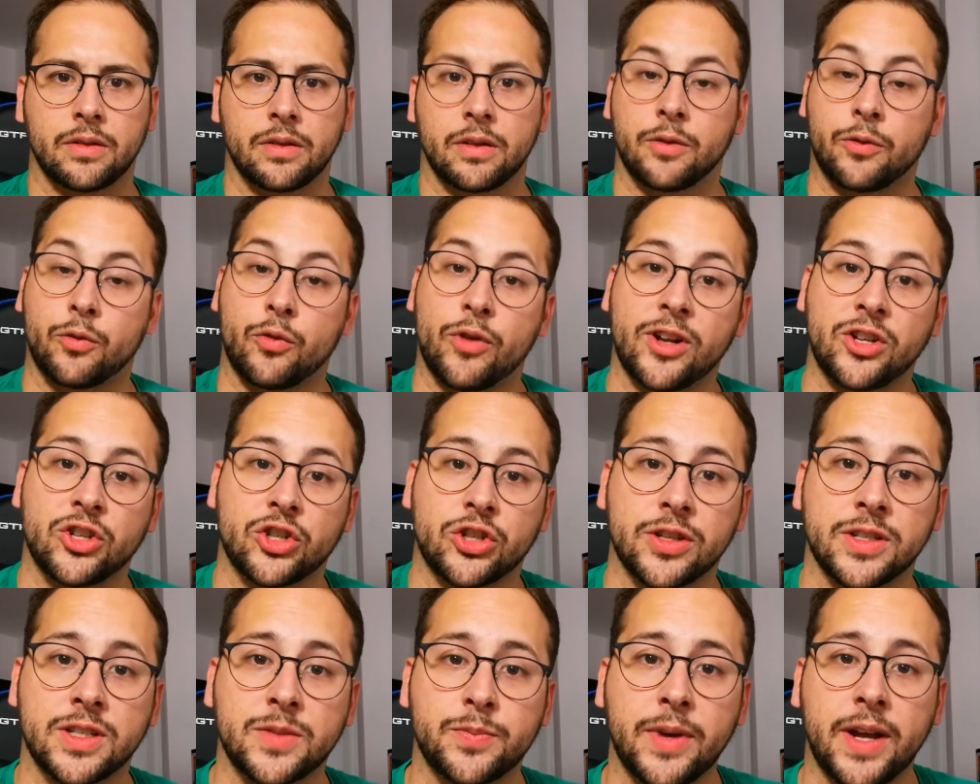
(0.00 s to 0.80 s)
The French
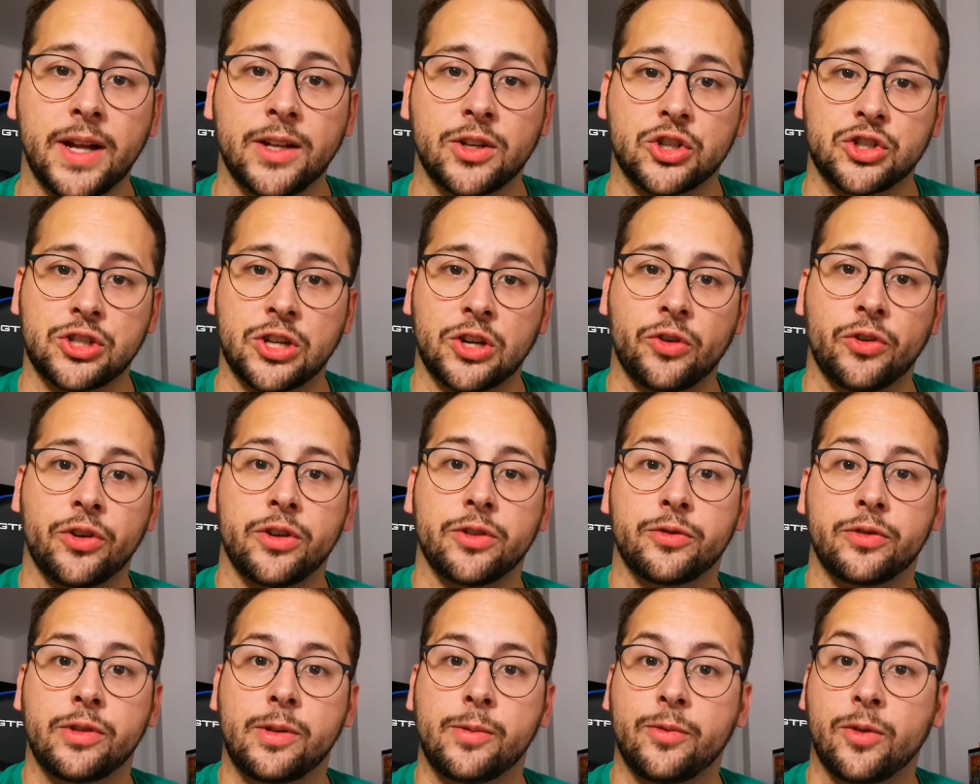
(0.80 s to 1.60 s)
Dispatch, der neue
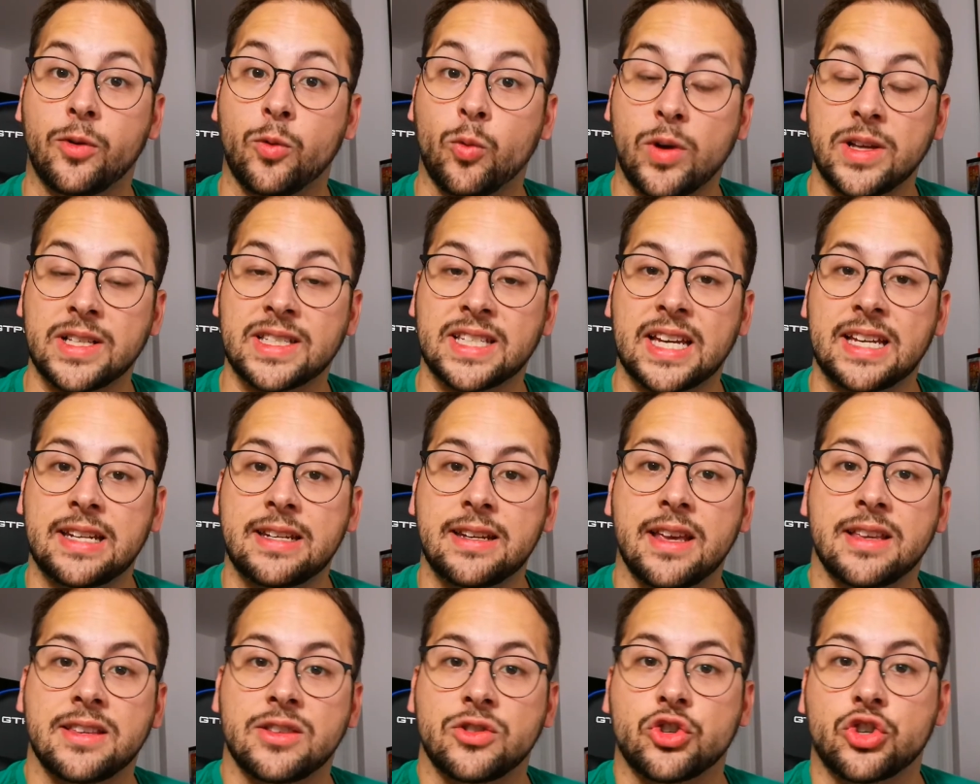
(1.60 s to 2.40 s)
Film von Wes
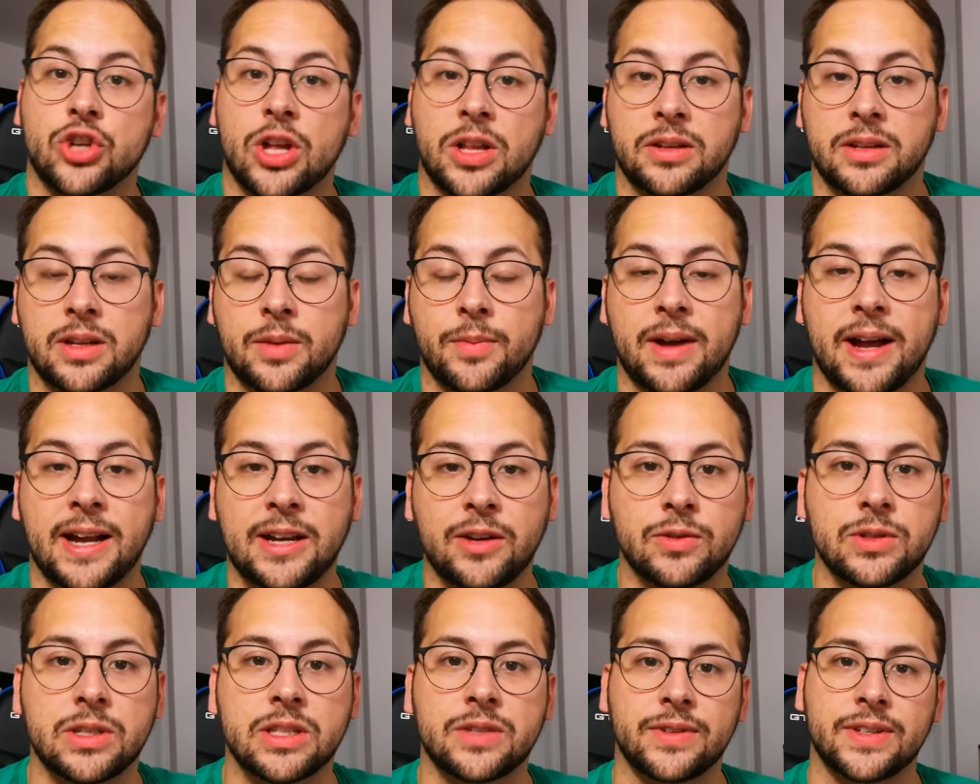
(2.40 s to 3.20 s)
Anderson, startet am
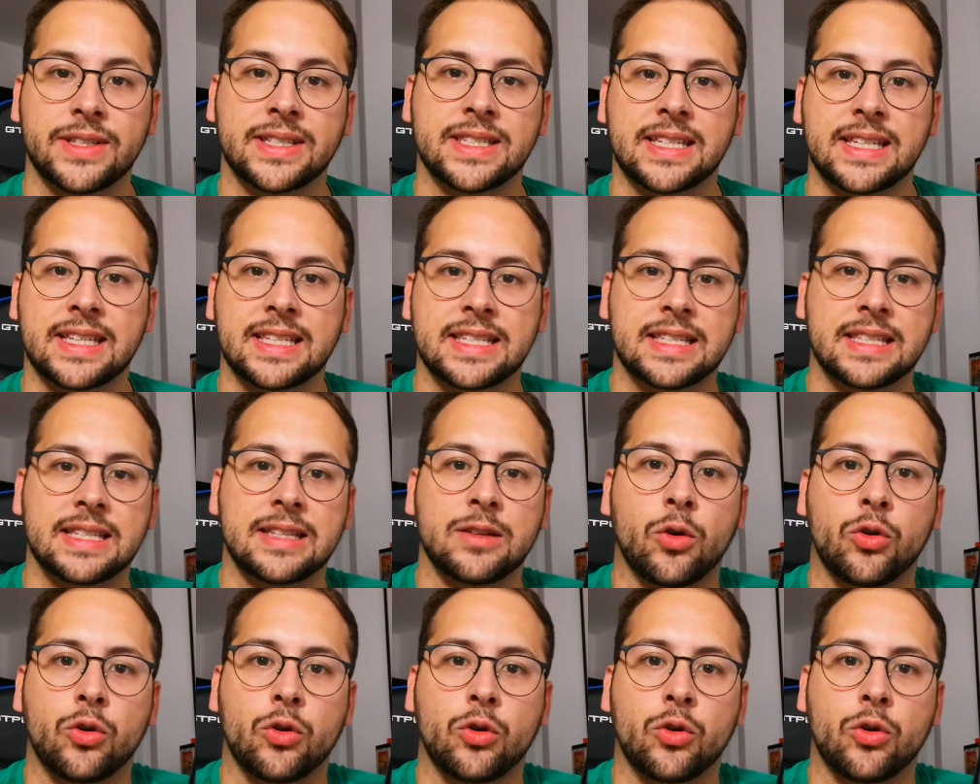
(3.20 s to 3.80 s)
21.